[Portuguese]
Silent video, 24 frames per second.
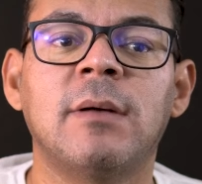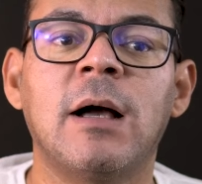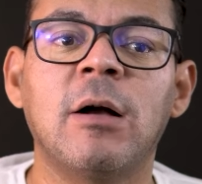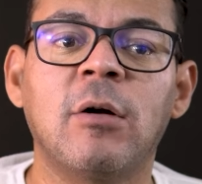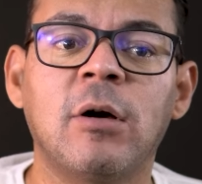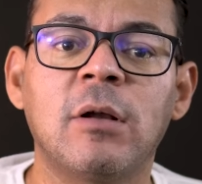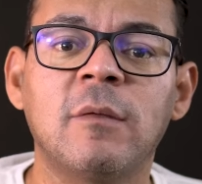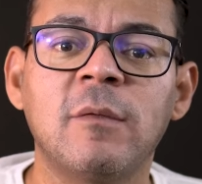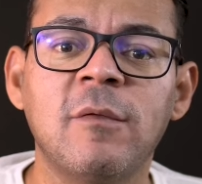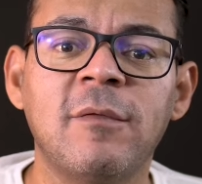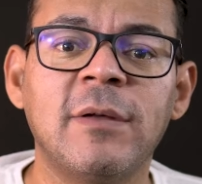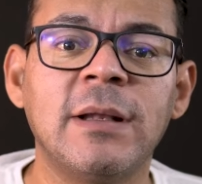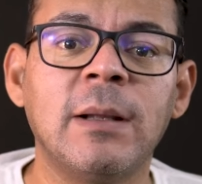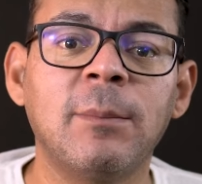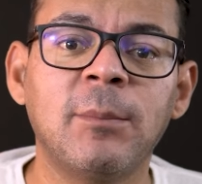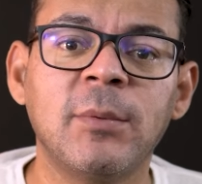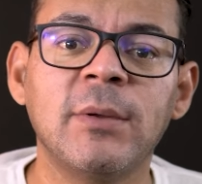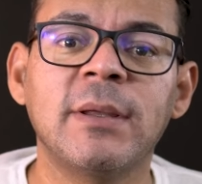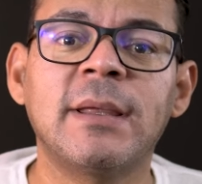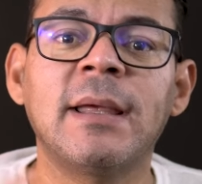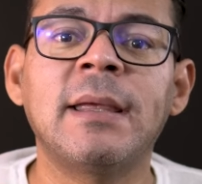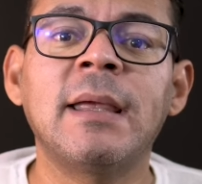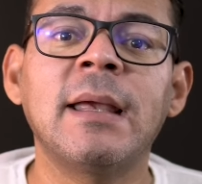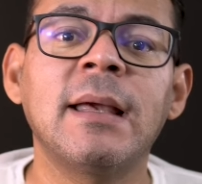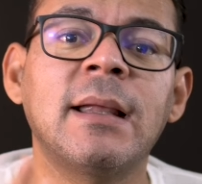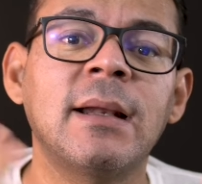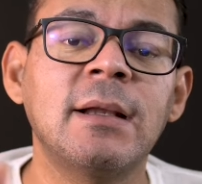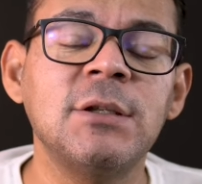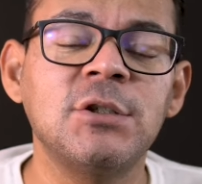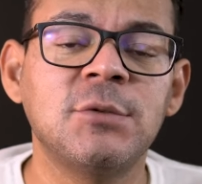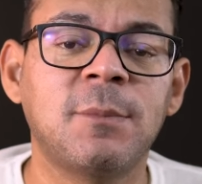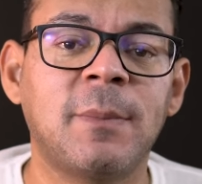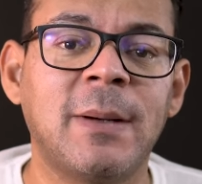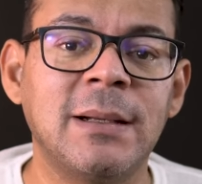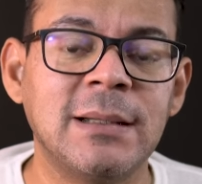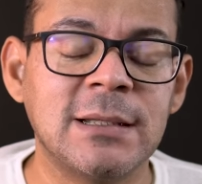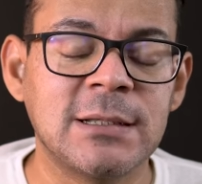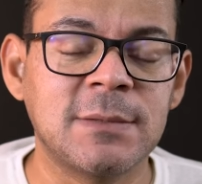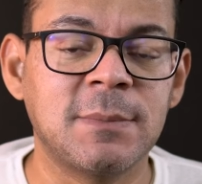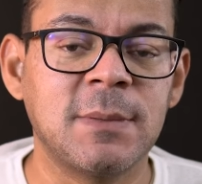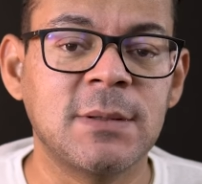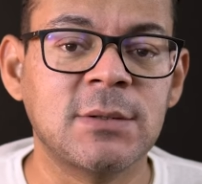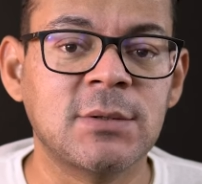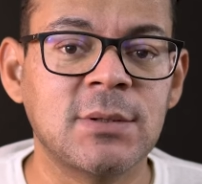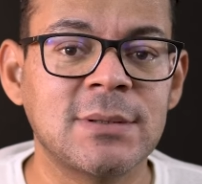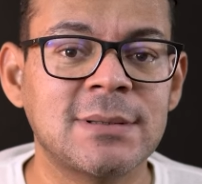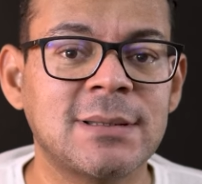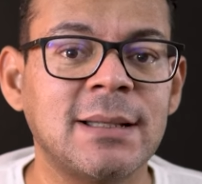Agora eu vou falar por que, que grande parte das
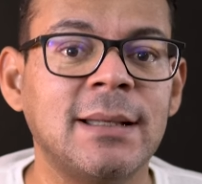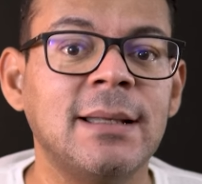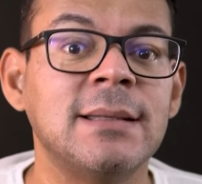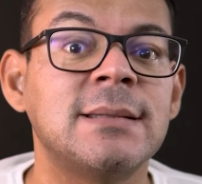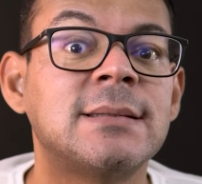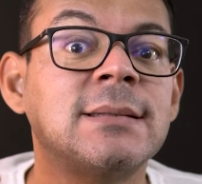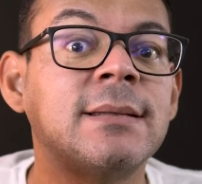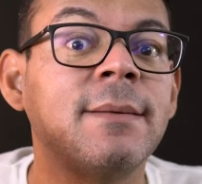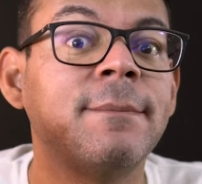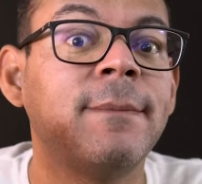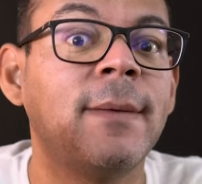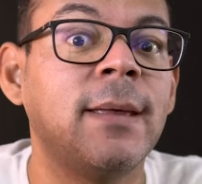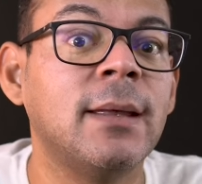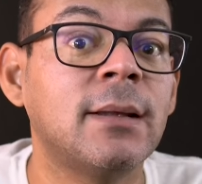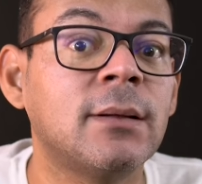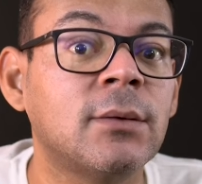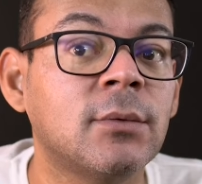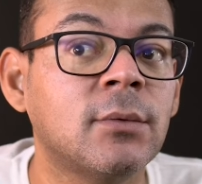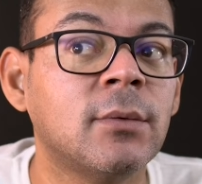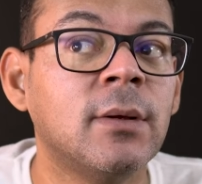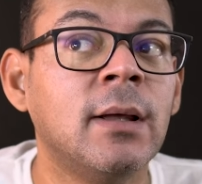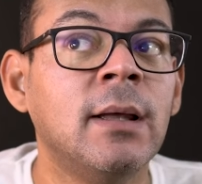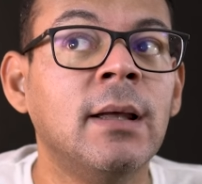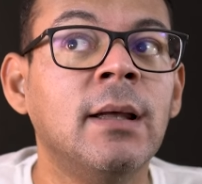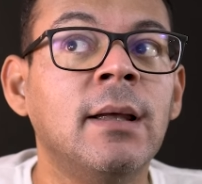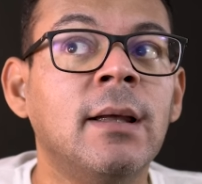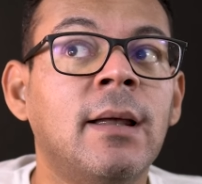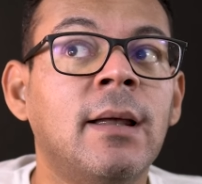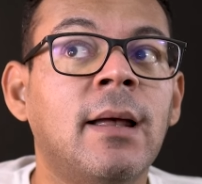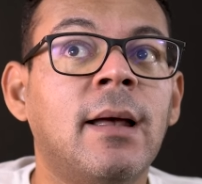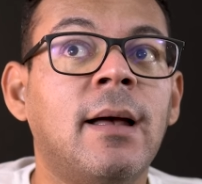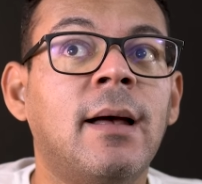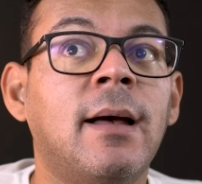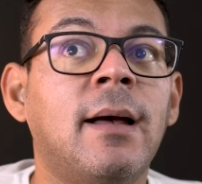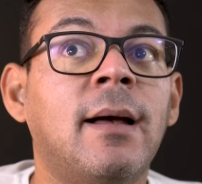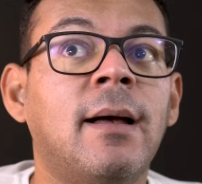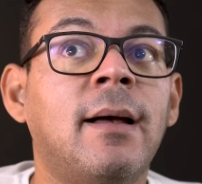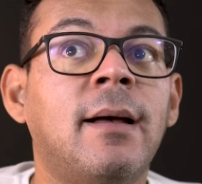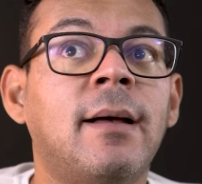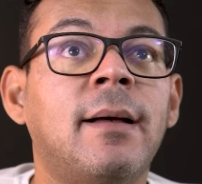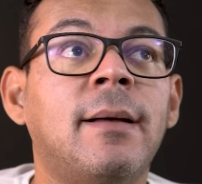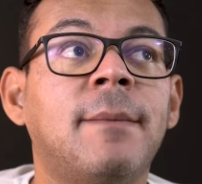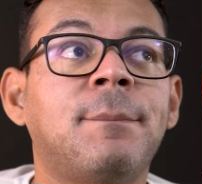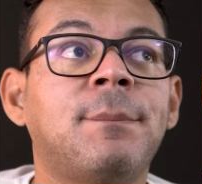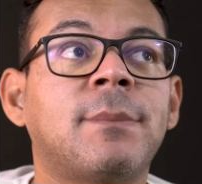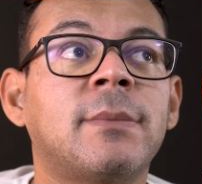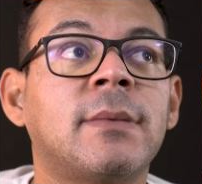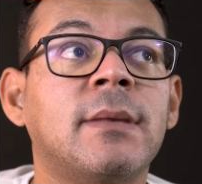pessoas tem esse medo
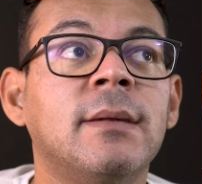é,